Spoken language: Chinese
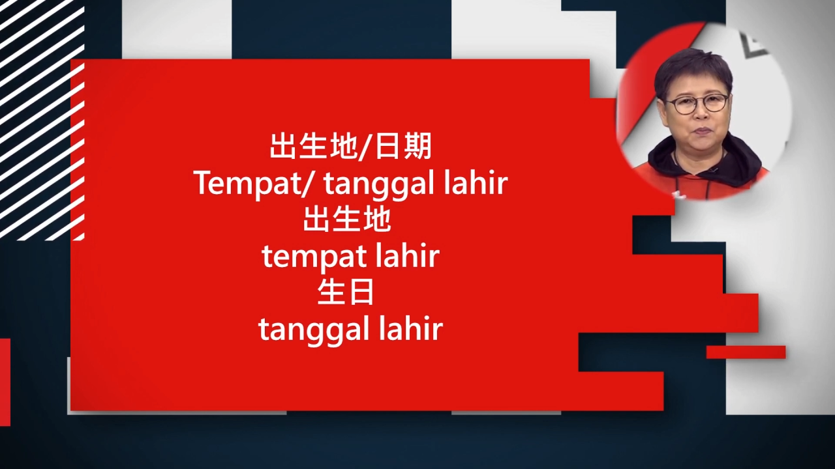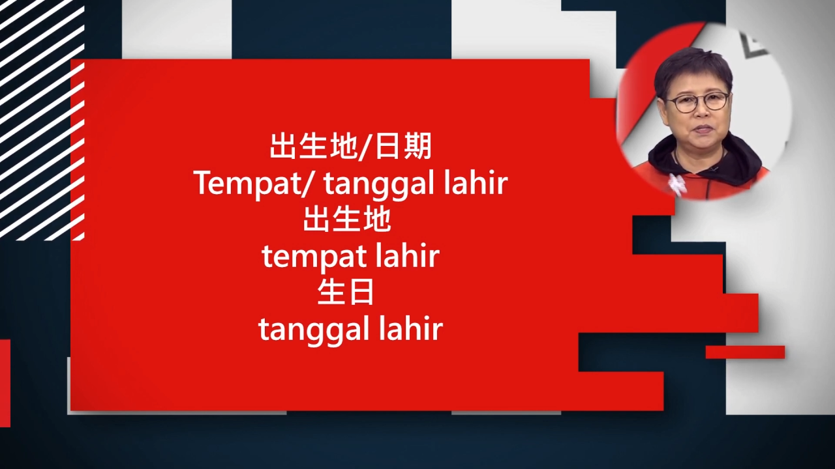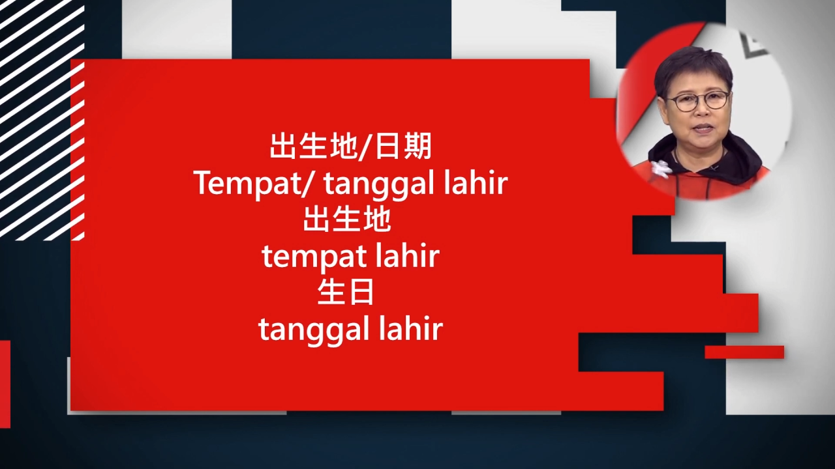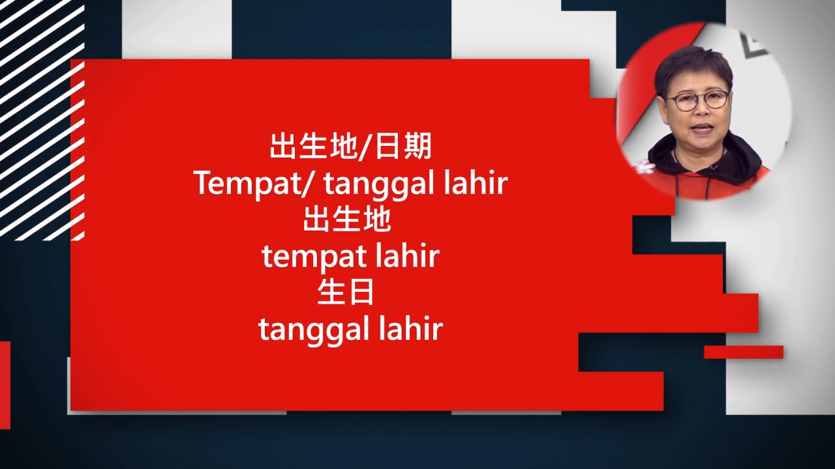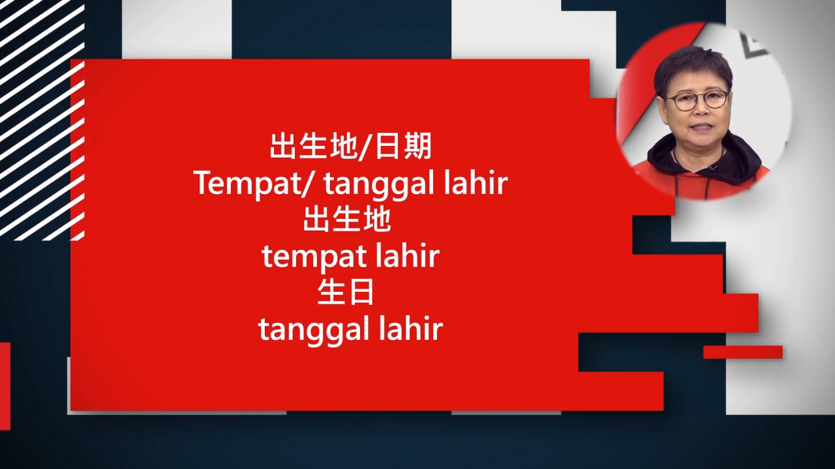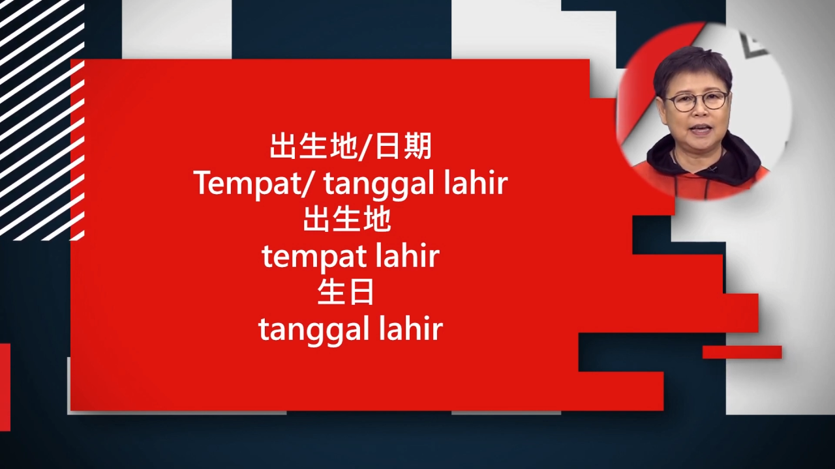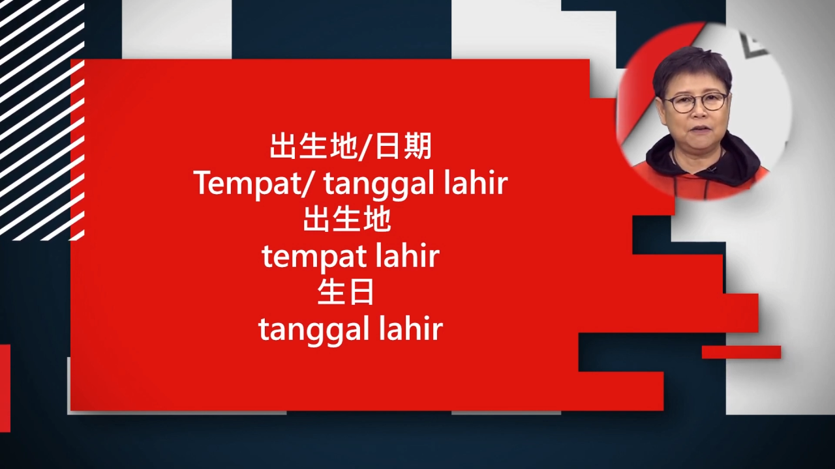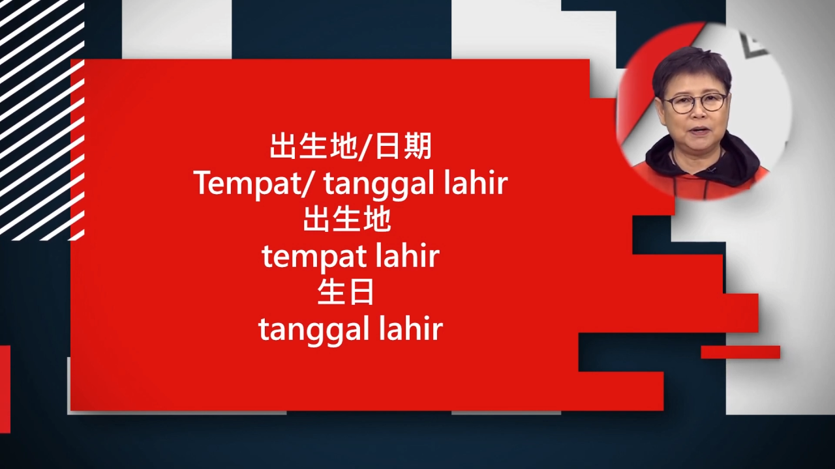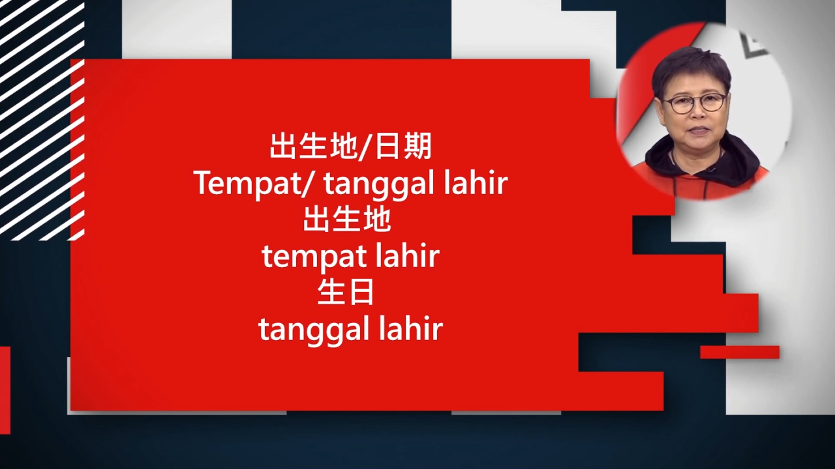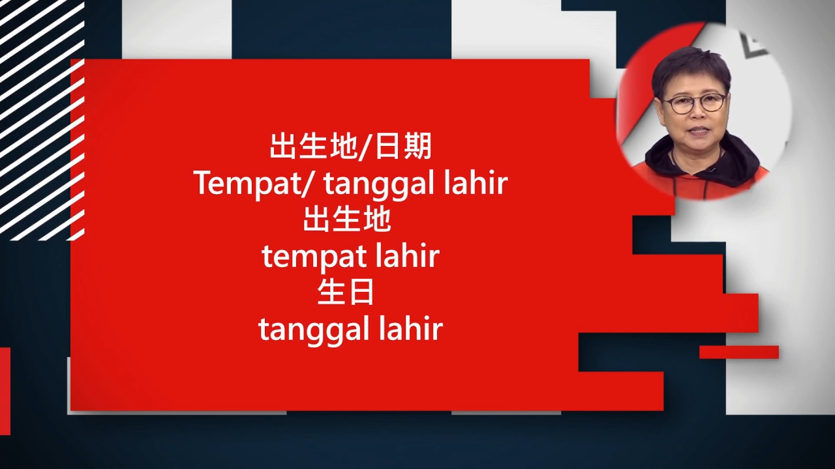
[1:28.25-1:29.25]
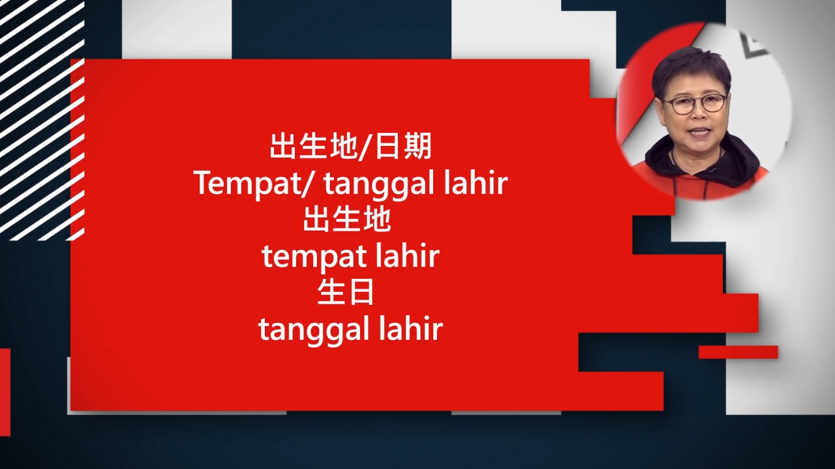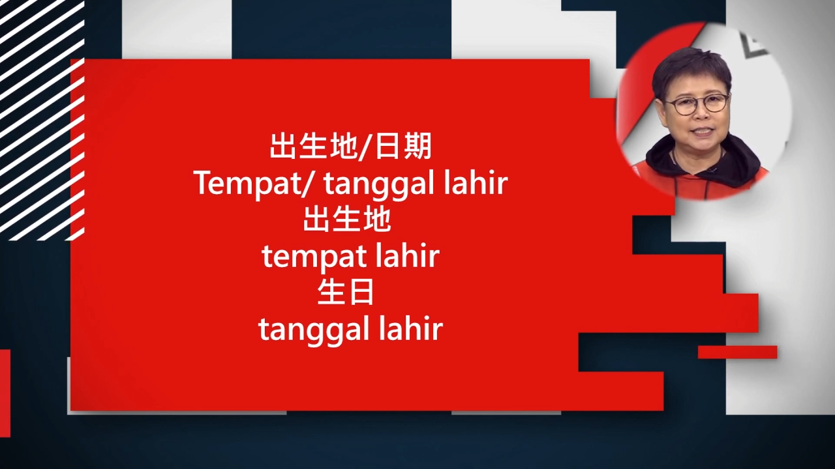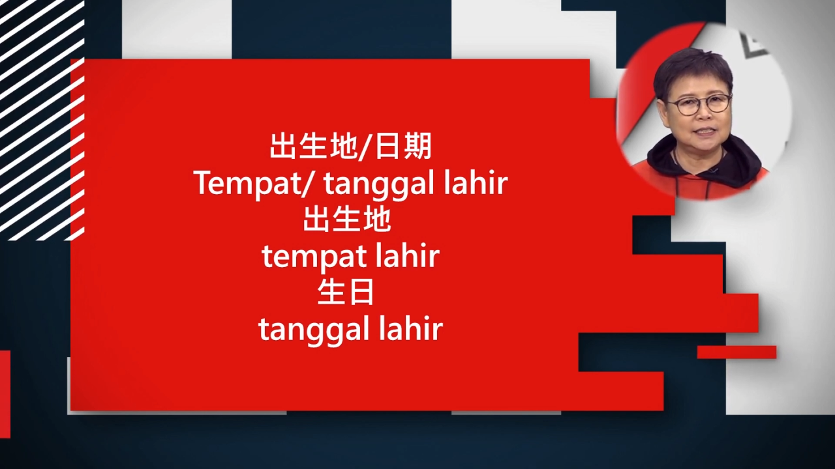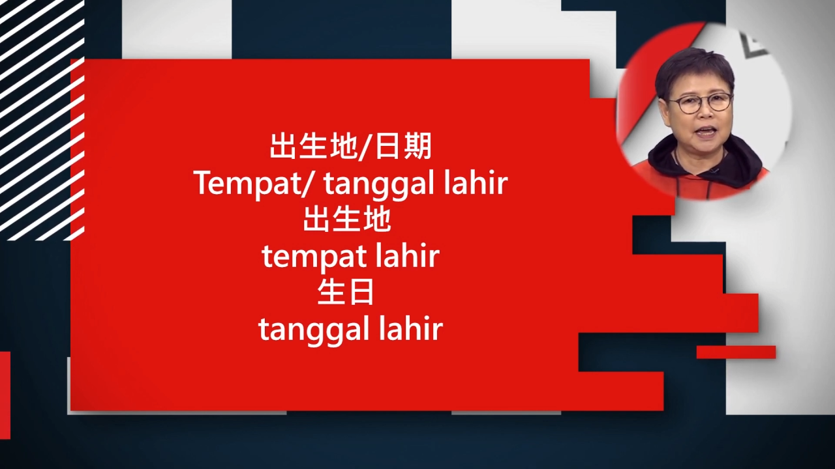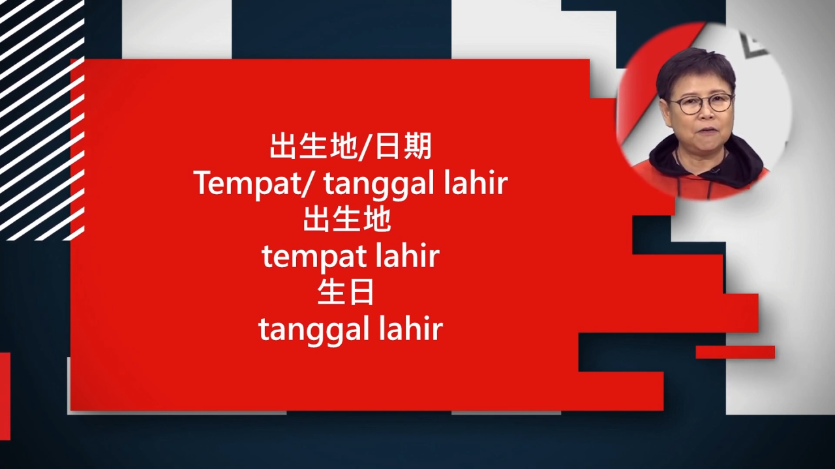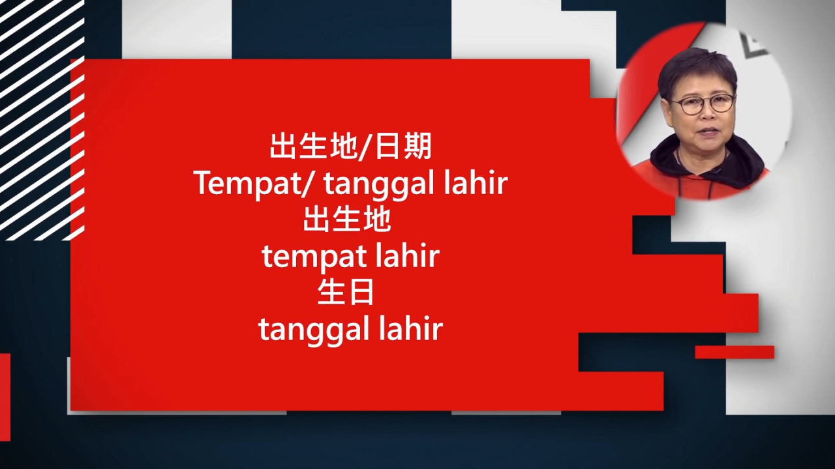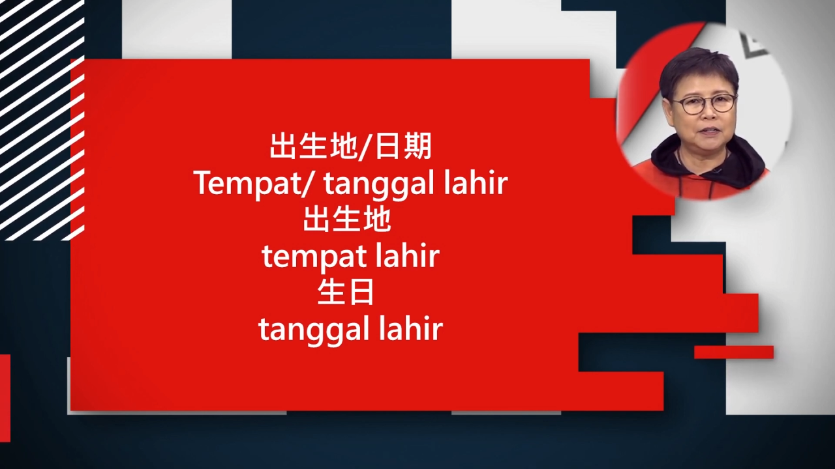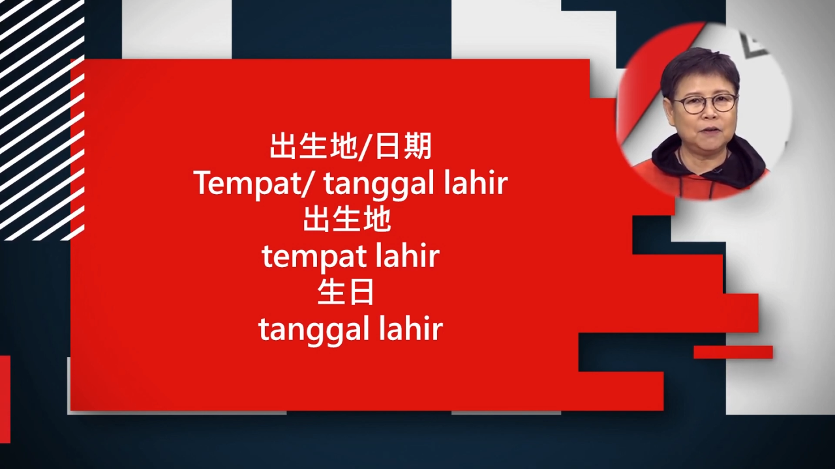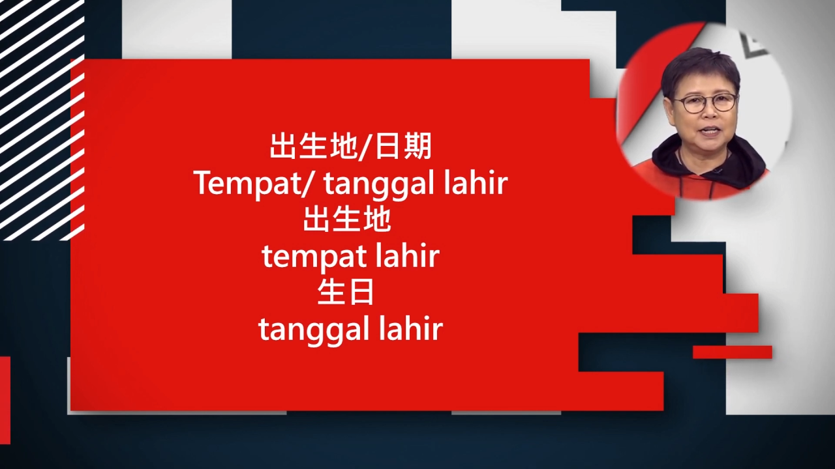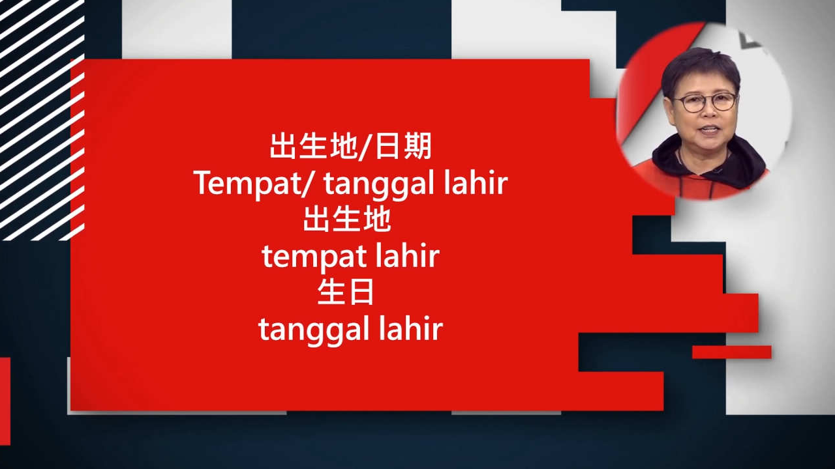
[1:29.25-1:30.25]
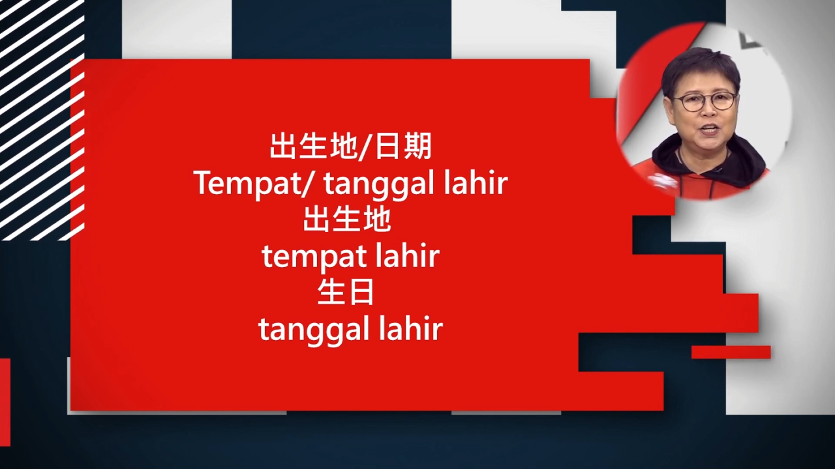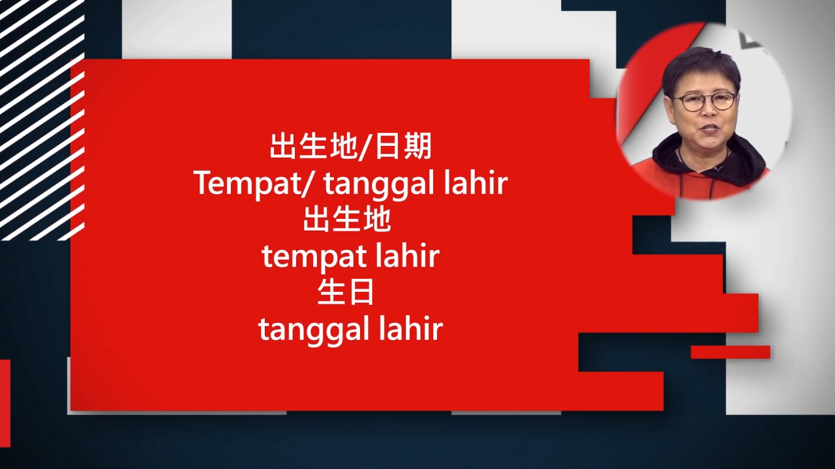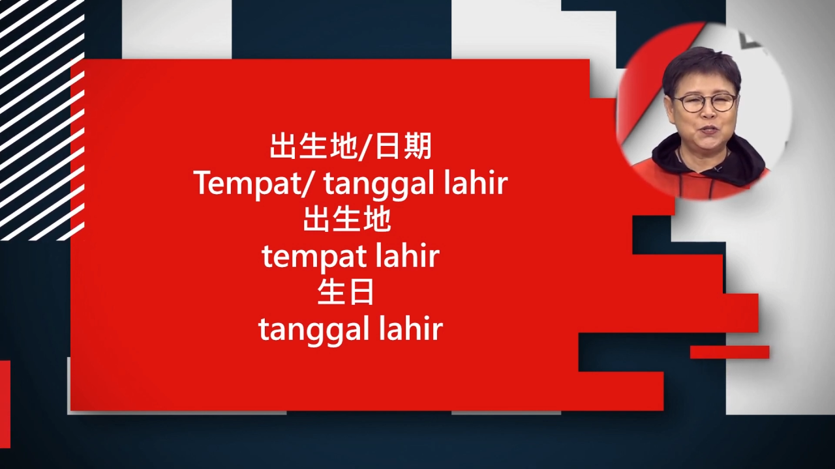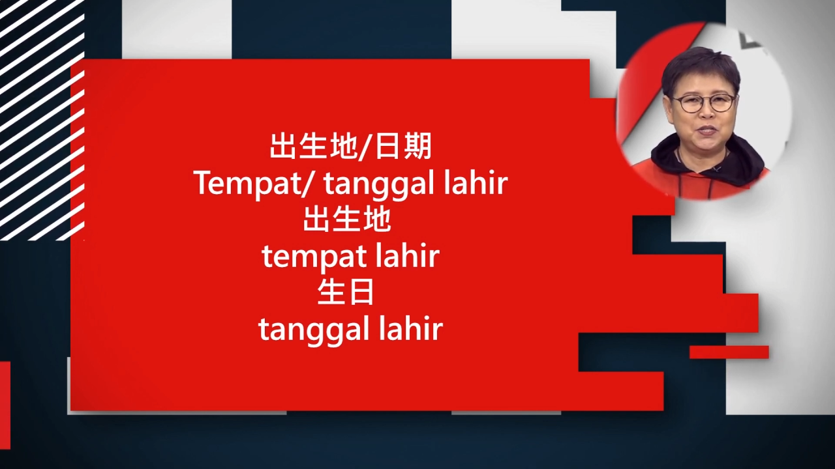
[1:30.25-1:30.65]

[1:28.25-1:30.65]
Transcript: 那我们是来台湾，来自台湾的话呢，